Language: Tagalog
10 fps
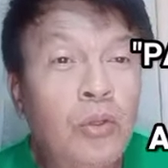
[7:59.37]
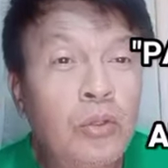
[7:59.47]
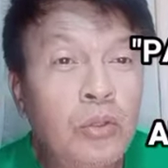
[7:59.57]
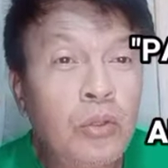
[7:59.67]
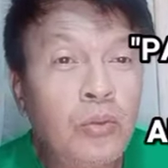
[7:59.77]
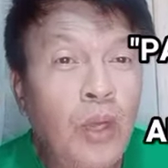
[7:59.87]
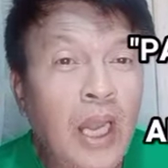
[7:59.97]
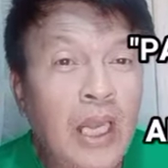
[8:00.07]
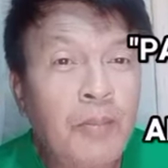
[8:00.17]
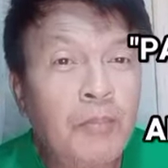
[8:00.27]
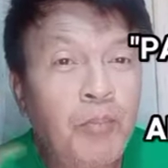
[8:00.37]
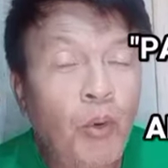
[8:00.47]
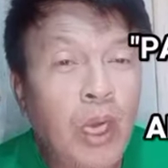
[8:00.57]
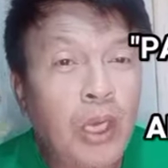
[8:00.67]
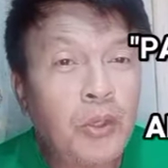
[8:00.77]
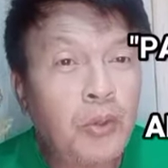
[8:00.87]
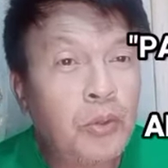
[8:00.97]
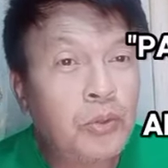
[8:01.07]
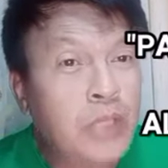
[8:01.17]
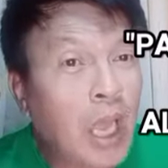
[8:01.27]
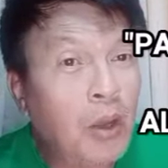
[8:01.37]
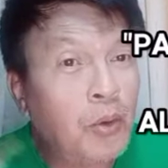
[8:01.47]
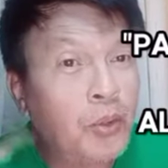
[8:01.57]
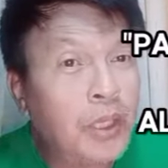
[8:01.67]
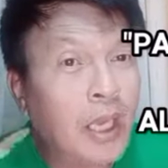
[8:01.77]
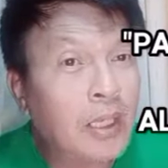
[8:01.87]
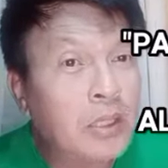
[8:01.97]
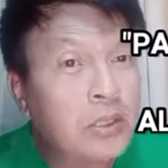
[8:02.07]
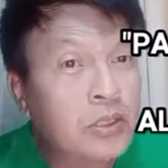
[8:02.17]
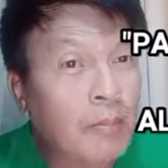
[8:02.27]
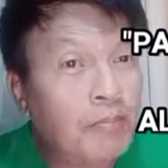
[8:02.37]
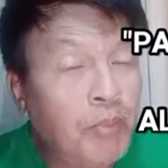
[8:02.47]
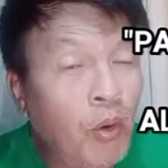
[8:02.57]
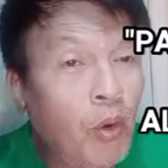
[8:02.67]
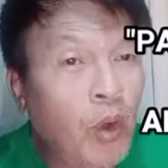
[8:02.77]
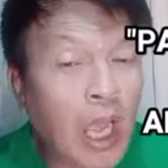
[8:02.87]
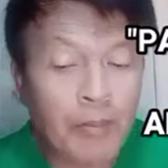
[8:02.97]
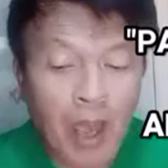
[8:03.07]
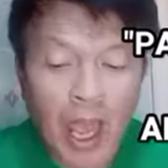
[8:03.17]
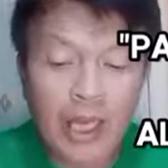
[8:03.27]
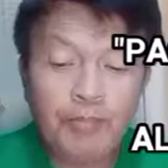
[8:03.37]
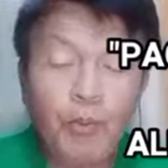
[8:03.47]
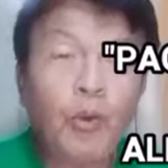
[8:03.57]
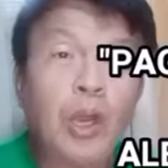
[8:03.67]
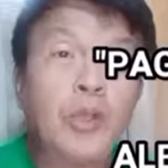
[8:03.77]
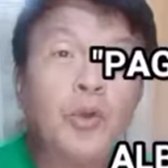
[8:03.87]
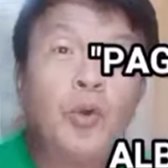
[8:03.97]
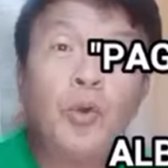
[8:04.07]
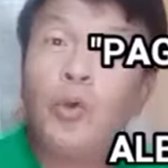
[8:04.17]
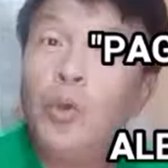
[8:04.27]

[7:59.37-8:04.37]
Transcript: Kung wala naman po kayong dahon ng sambong, ay maaari po